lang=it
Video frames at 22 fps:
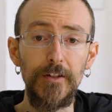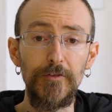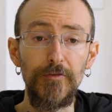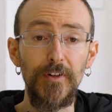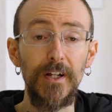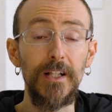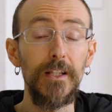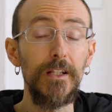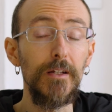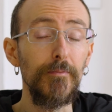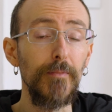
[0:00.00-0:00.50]

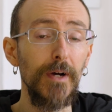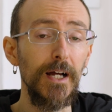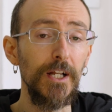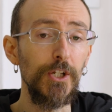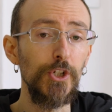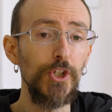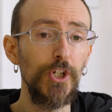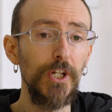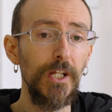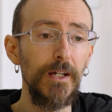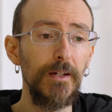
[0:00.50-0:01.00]
file di
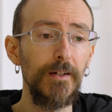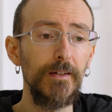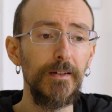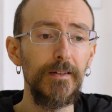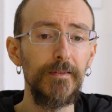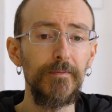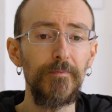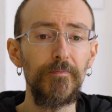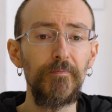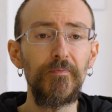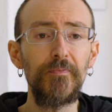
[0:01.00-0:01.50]
immagine
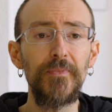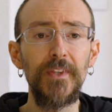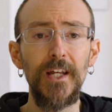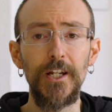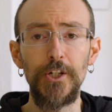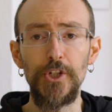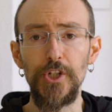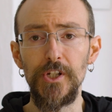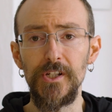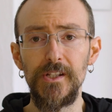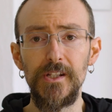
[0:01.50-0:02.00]

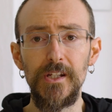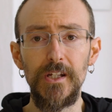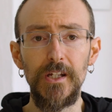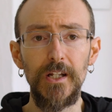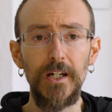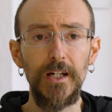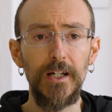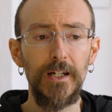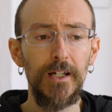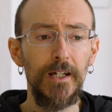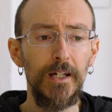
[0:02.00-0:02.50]
da
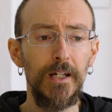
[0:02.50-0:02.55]
gestire.